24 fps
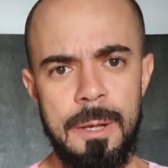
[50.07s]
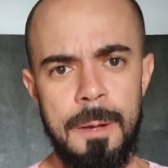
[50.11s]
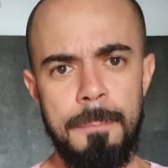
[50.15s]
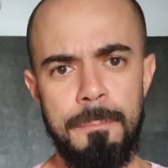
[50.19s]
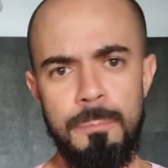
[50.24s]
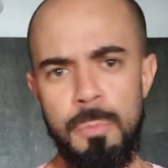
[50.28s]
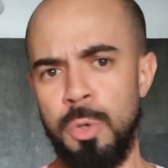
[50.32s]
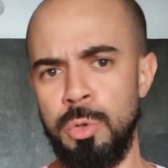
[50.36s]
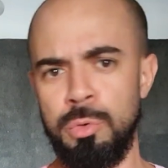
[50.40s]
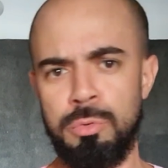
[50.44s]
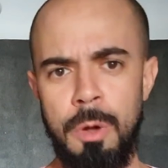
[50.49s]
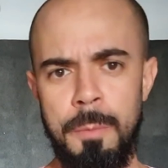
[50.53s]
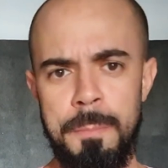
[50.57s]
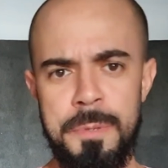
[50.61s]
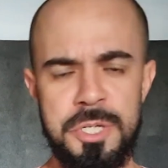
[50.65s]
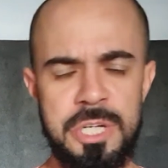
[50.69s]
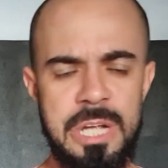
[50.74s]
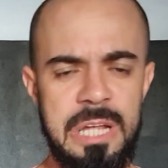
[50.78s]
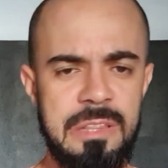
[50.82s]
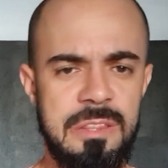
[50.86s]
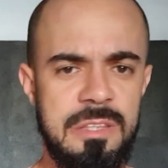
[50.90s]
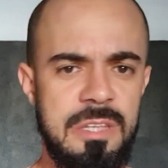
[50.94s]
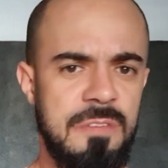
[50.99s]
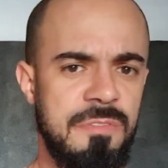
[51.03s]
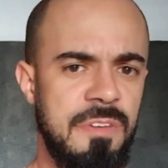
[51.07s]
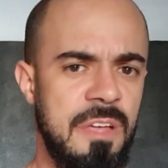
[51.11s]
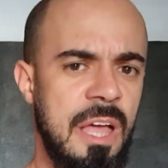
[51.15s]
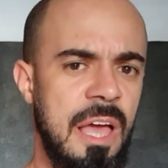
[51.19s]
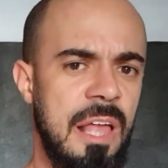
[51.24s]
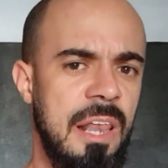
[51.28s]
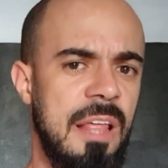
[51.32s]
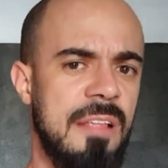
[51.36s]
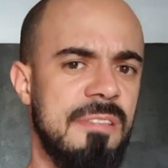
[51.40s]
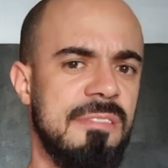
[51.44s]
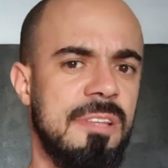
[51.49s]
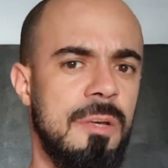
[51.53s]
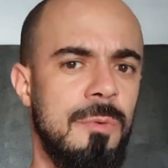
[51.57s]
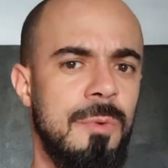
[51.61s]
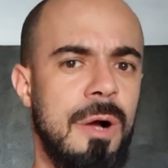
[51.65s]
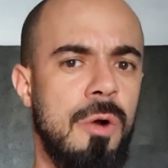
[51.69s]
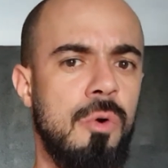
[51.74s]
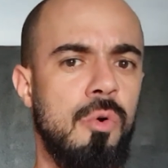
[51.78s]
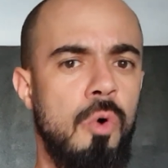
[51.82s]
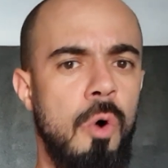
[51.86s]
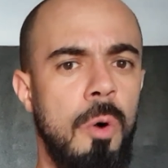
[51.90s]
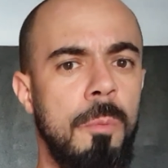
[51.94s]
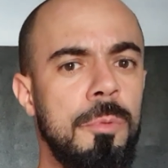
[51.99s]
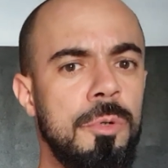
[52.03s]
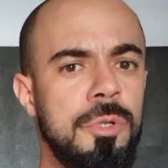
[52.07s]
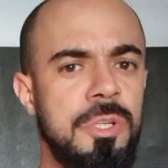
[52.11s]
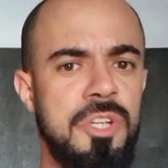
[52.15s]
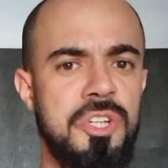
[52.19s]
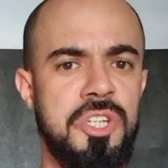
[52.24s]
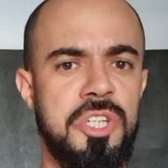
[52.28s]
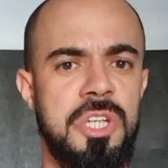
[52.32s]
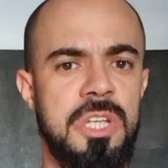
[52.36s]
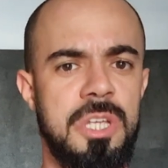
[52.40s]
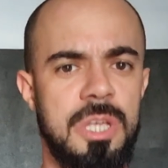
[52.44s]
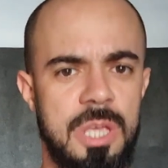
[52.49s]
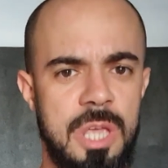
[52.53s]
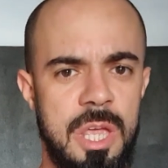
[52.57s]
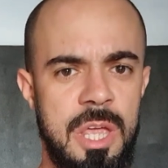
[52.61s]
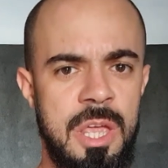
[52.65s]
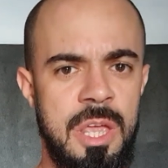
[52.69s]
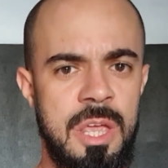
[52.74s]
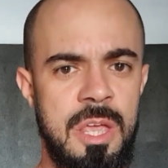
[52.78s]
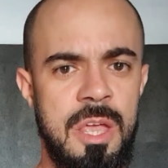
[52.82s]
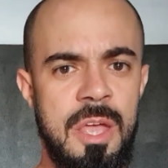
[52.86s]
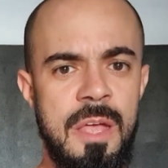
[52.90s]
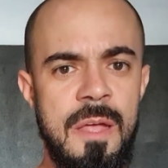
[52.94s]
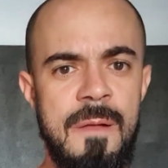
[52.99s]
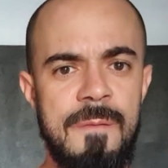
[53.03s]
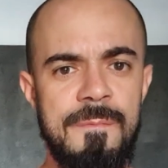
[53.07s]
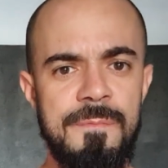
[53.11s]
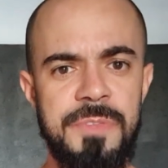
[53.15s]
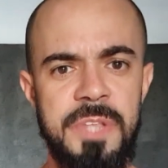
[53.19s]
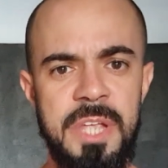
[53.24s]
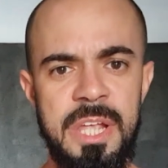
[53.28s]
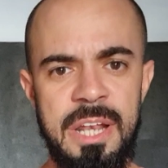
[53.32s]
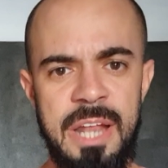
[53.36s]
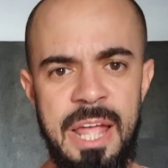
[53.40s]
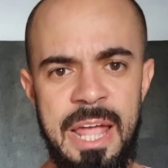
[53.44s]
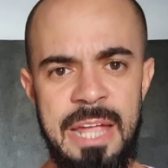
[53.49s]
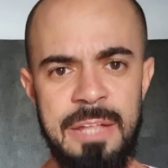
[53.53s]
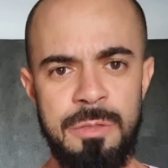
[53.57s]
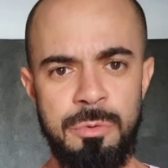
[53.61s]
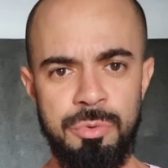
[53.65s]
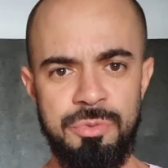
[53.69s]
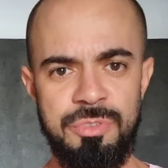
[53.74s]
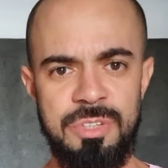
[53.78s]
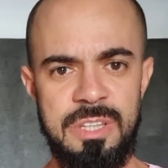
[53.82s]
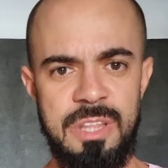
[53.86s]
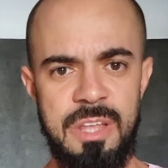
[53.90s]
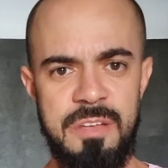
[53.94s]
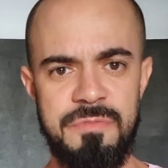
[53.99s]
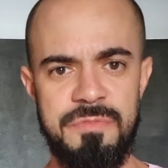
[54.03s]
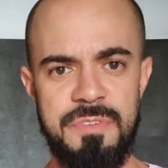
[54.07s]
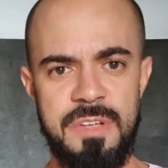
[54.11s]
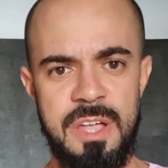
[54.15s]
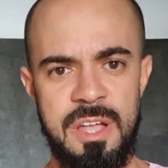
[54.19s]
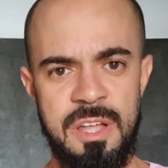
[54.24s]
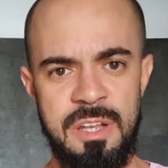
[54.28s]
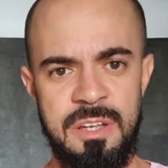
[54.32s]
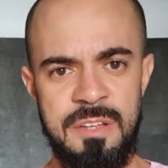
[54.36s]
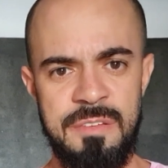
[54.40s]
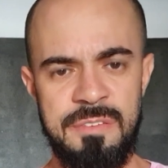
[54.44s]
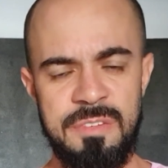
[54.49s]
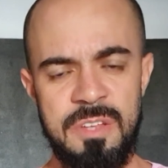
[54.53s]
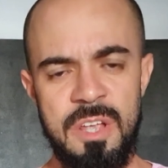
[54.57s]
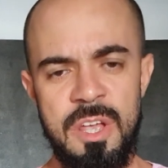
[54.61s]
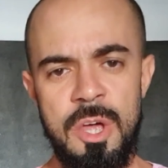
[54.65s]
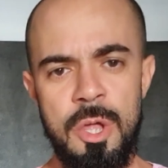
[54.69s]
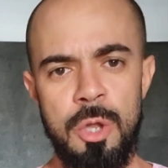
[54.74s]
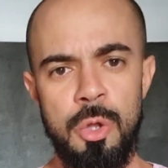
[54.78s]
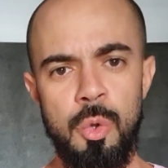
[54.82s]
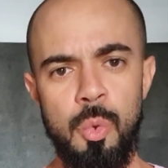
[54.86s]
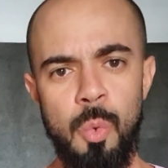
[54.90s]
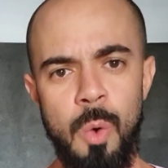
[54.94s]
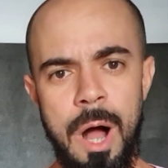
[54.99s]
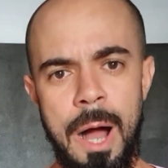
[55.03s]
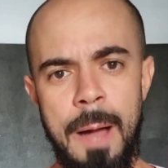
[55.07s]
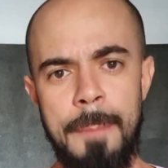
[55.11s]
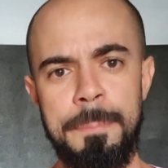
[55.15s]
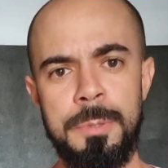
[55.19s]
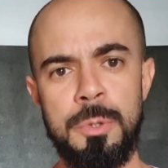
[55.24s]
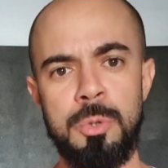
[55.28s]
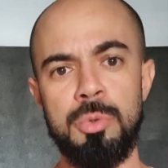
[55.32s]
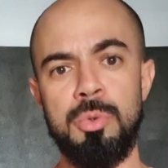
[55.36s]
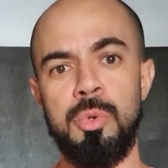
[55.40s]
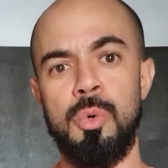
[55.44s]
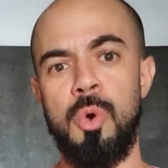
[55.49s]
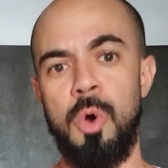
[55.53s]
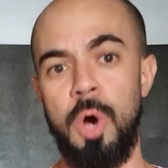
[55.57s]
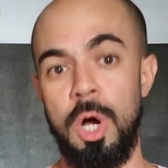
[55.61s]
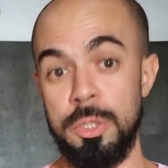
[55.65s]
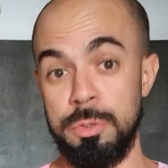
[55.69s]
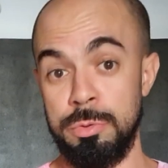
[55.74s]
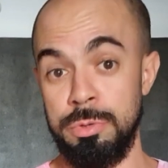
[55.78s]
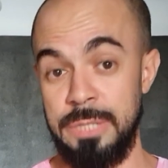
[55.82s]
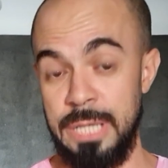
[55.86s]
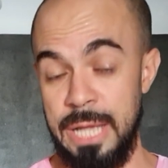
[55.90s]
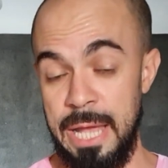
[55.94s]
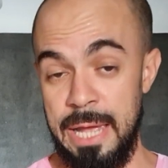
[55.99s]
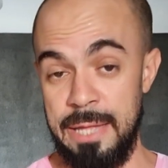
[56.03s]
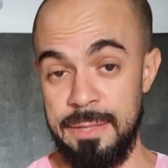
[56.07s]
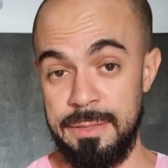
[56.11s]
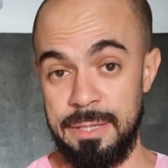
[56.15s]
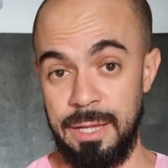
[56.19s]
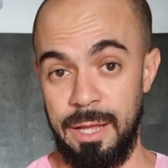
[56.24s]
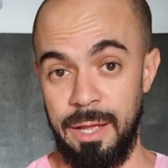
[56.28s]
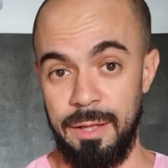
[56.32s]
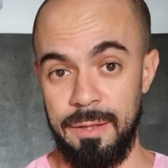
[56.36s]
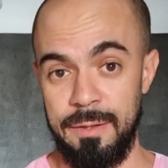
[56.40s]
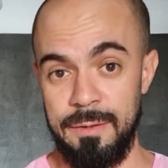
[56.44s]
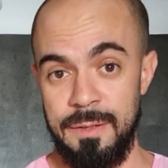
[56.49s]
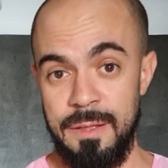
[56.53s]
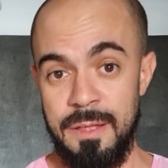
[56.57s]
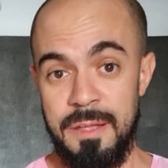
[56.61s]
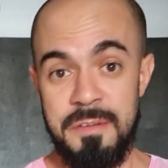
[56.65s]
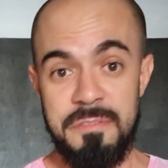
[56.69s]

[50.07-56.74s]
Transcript: muito objetiva em relação a como distinguir direitos e deveres no âmbito do código de ética.